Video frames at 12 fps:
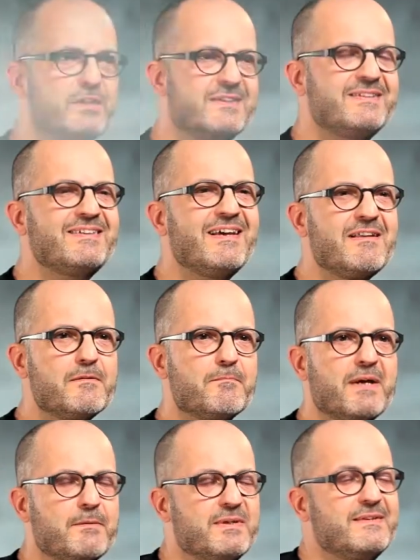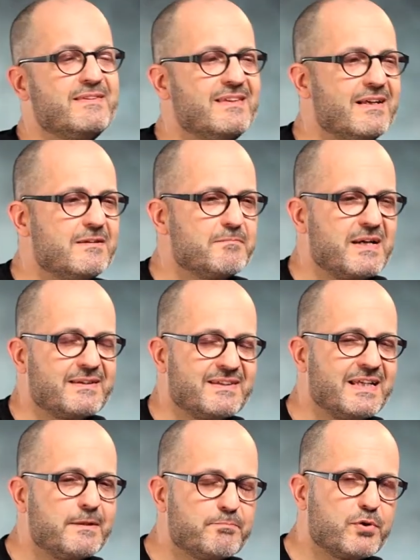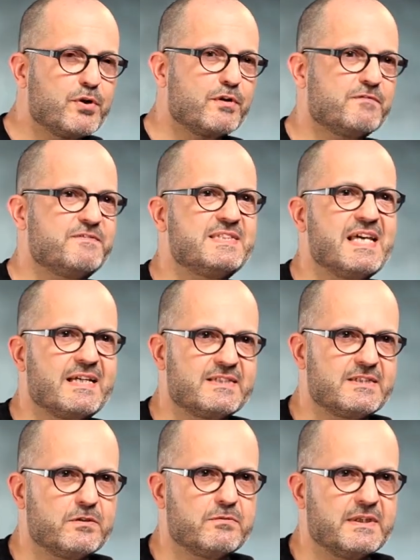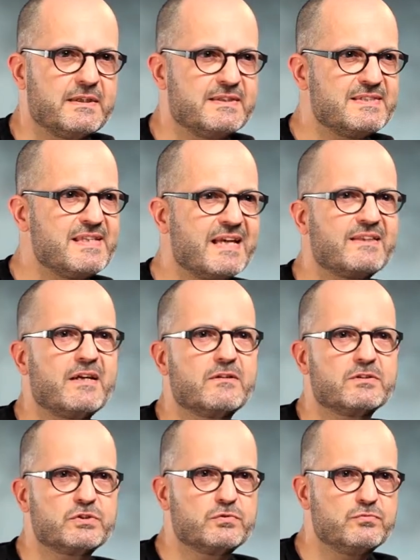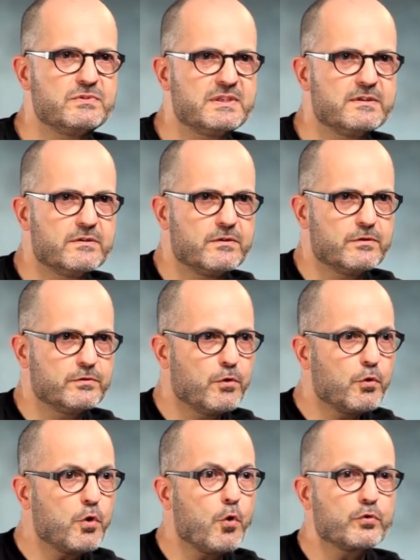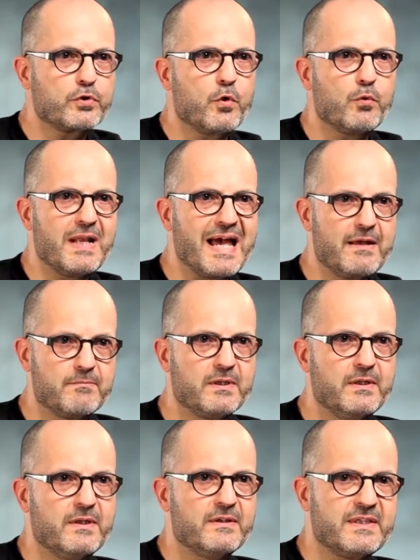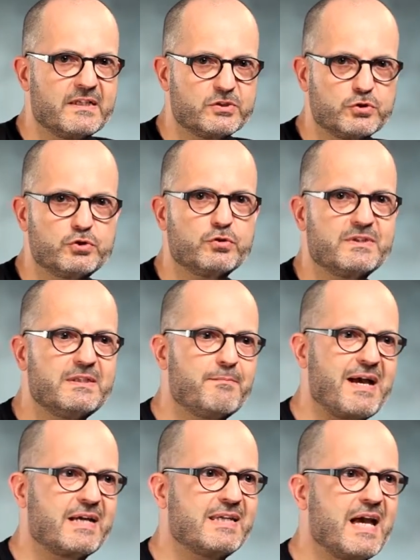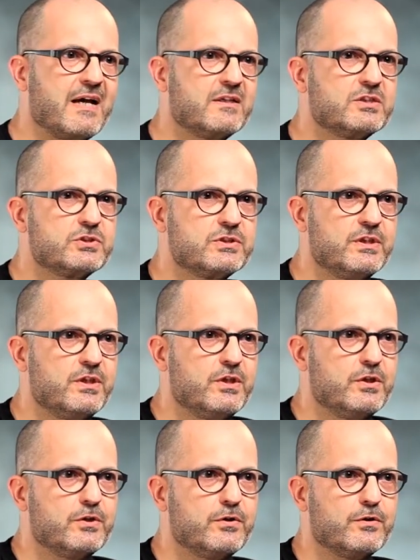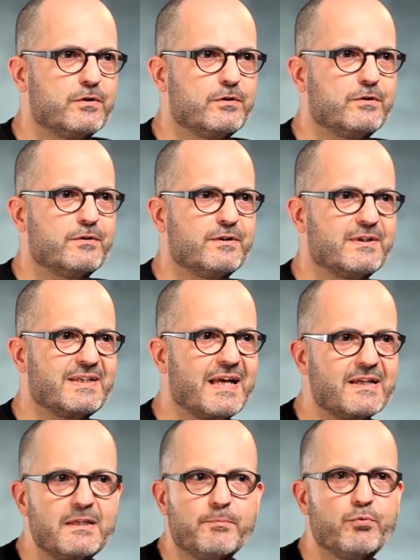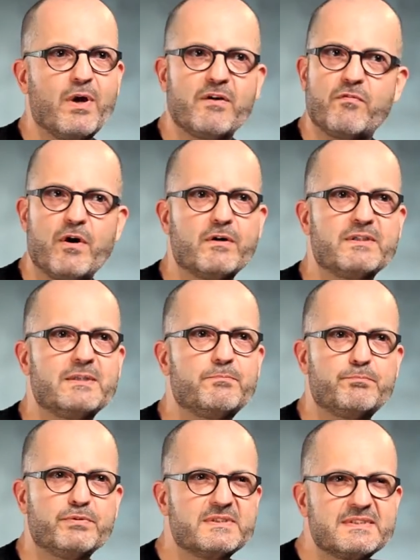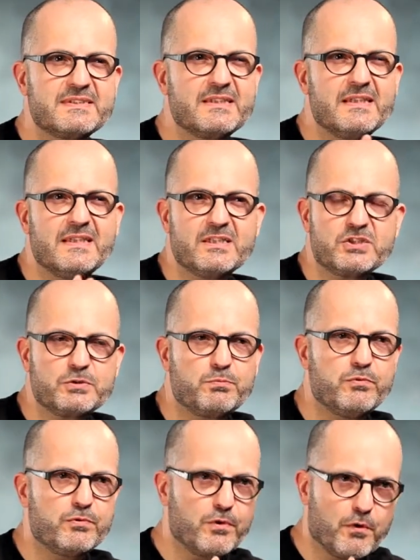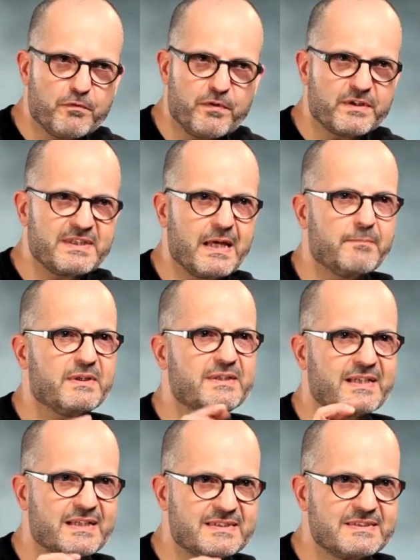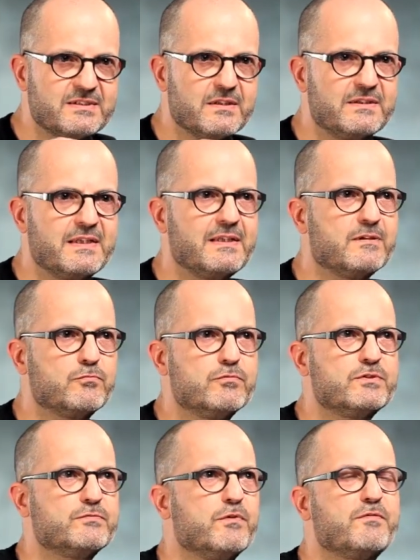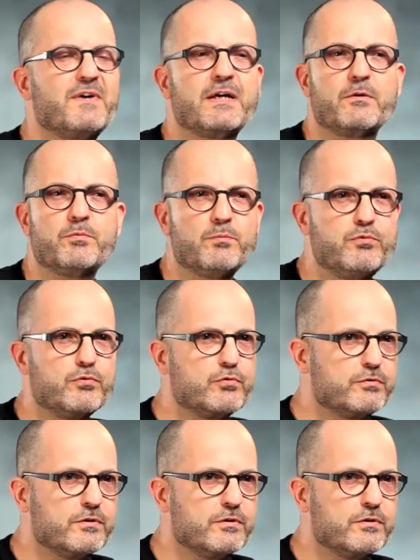y a tellement, mais tellement d'improvisation et d'inattendu et de, non contrôlables dans une journée de mariage que quand il peut avoir des petites niches plus confortables et traditionnelles où tu vas faire un, peu plus,